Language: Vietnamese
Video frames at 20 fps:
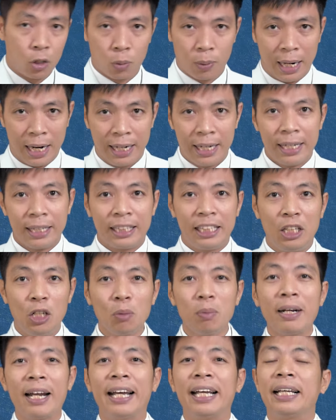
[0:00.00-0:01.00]
đúng không ạ thì
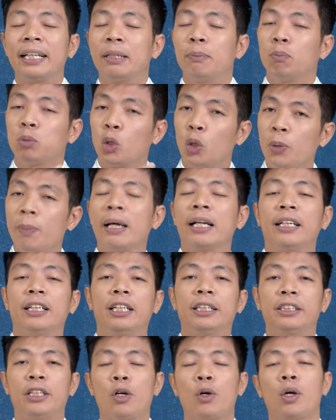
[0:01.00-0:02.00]
lúc này túi mật
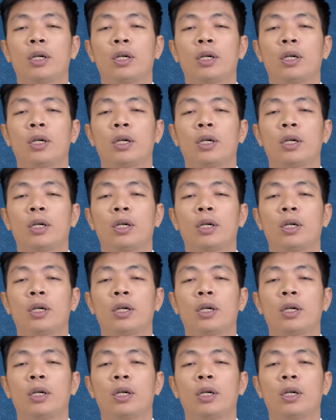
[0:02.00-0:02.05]
này